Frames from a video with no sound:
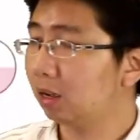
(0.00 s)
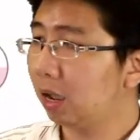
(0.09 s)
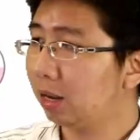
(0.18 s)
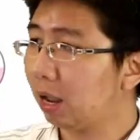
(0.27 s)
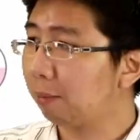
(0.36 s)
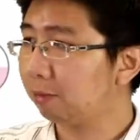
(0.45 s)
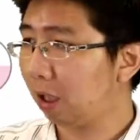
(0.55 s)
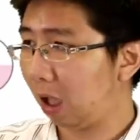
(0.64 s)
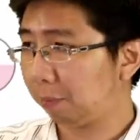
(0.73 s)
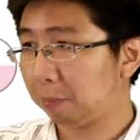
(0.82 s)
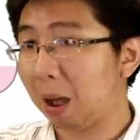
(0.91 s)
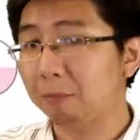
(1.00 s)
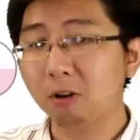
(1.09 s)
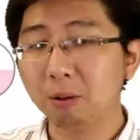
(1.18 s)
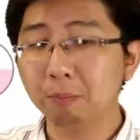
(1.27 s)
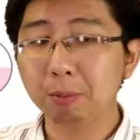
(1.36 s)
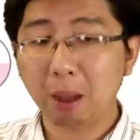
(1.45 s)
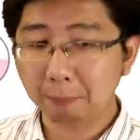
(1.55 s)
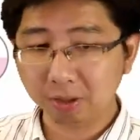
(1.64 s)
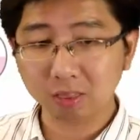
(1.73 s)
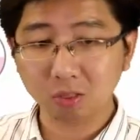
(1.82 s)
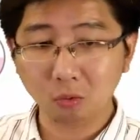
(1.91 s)
คือให้นับจากปั๊มว่ามีปั๊ม
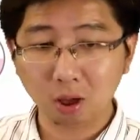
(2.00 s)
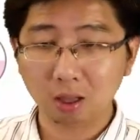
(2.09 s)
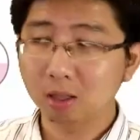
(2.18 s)
กี่ตัว